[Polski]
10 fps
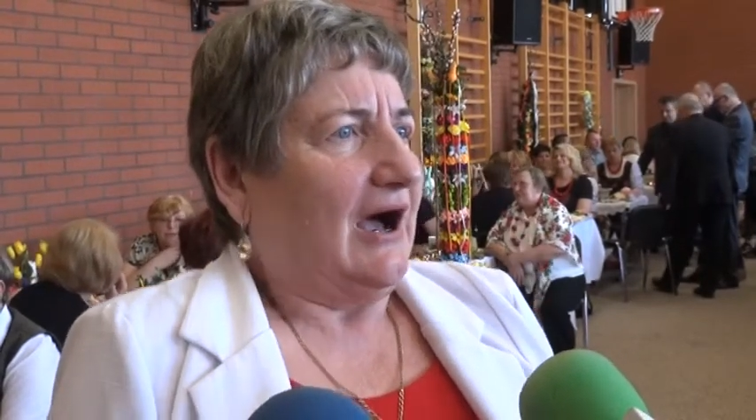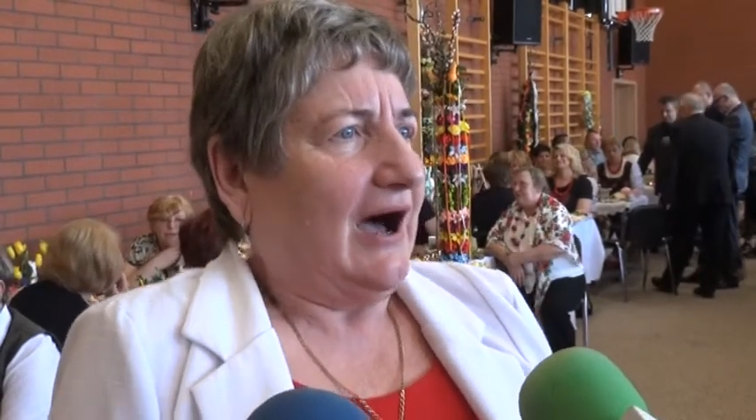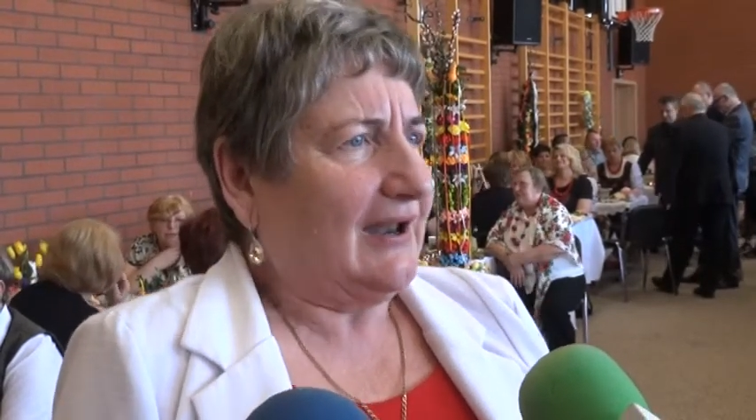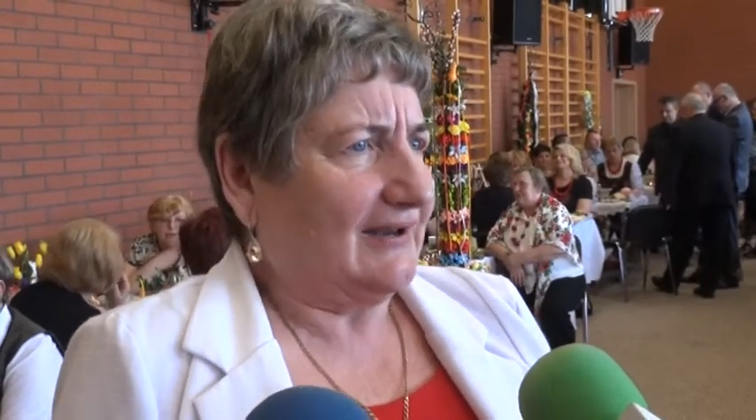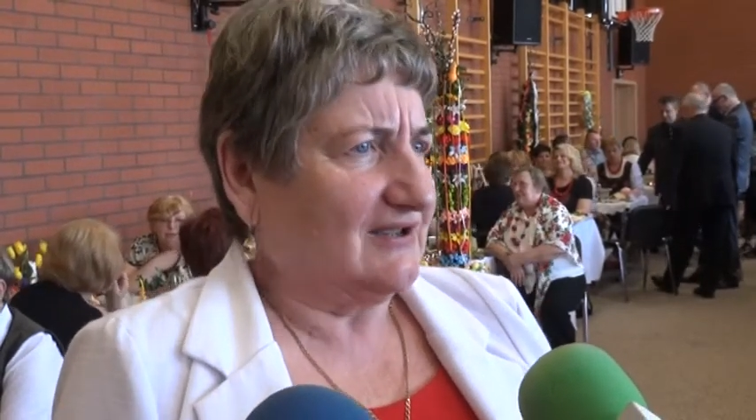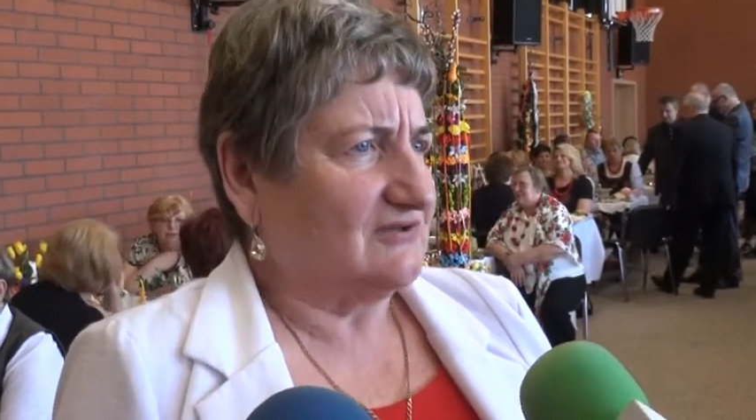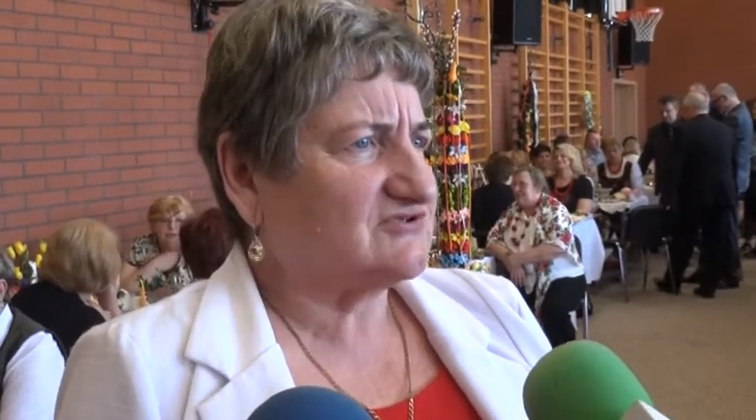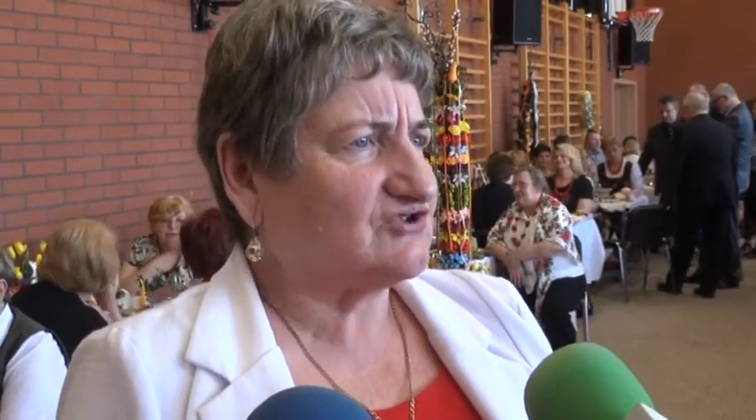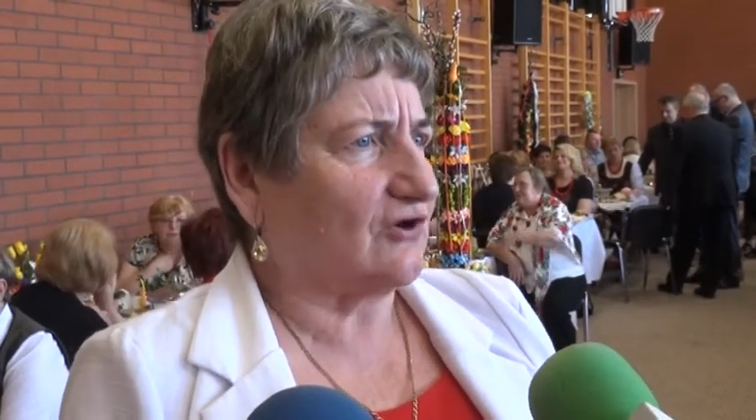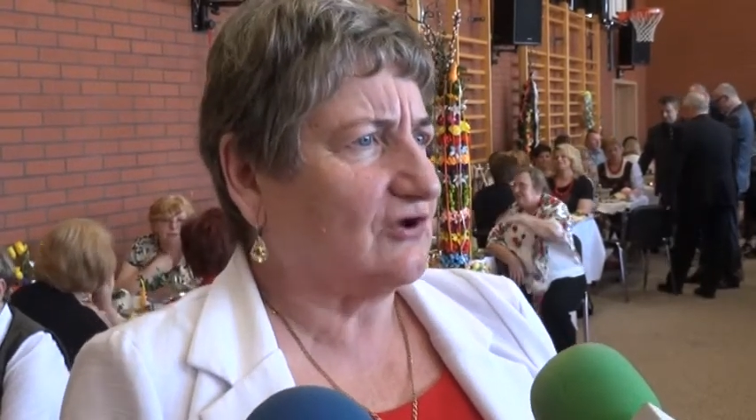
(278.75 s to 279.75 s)
Ale
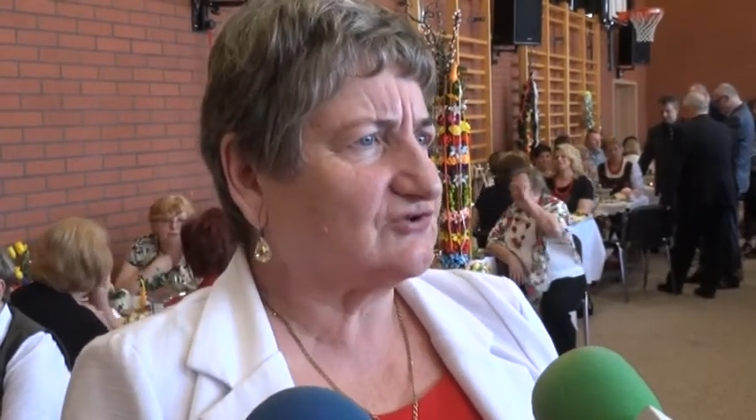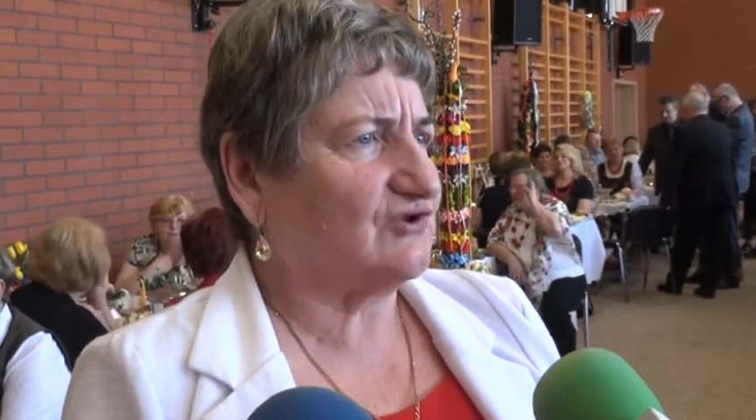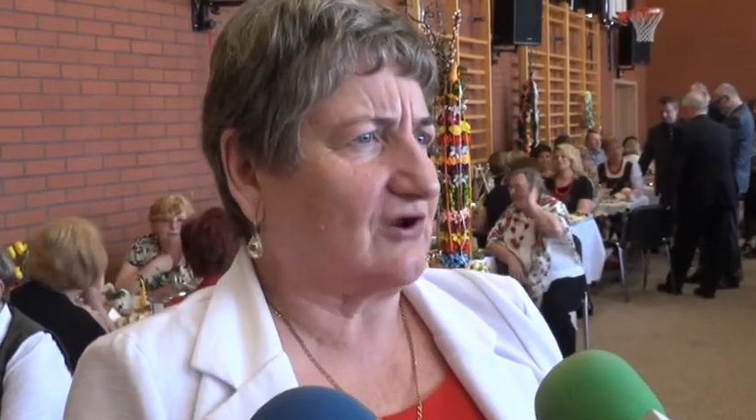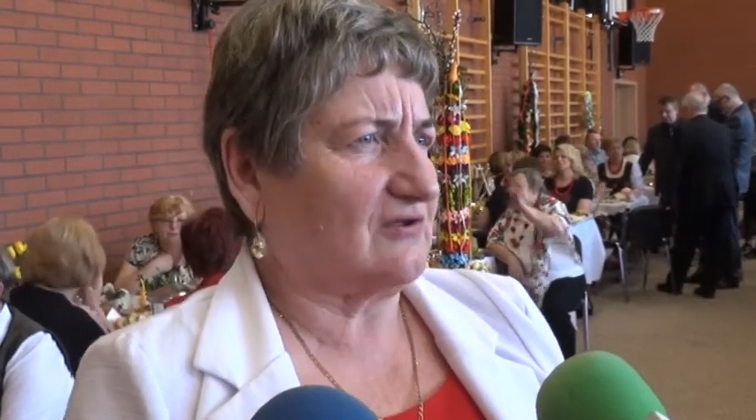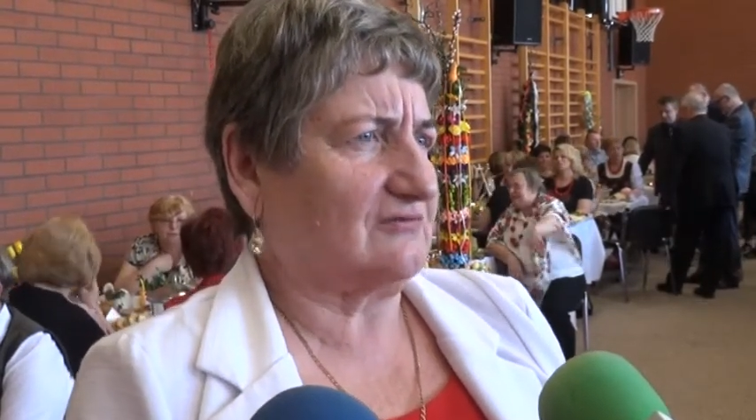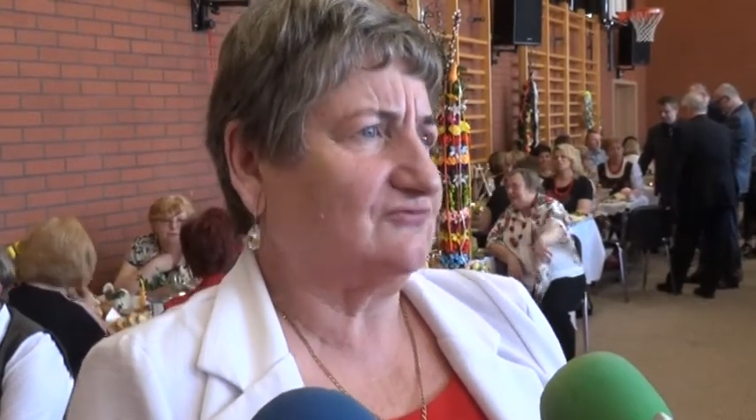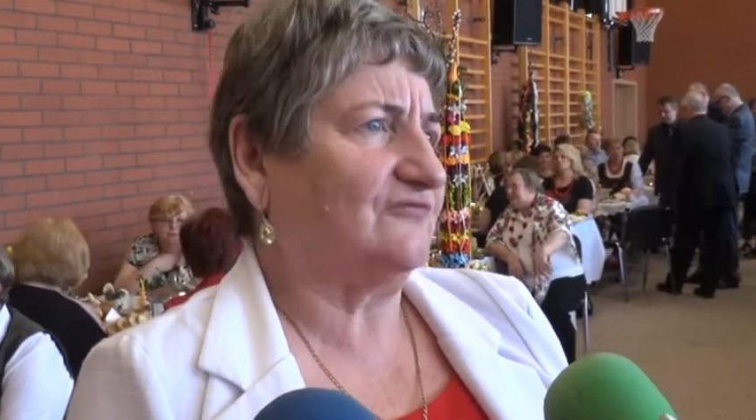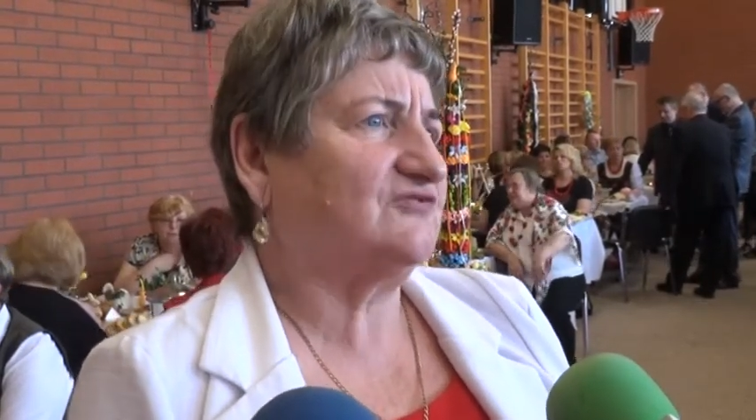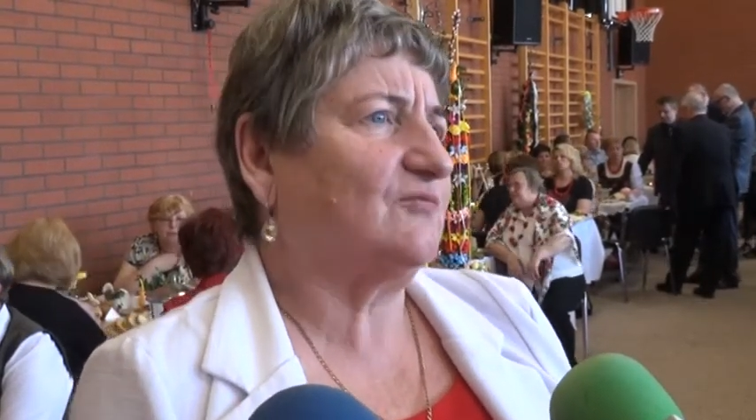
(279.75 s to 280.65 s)
co rok, to no w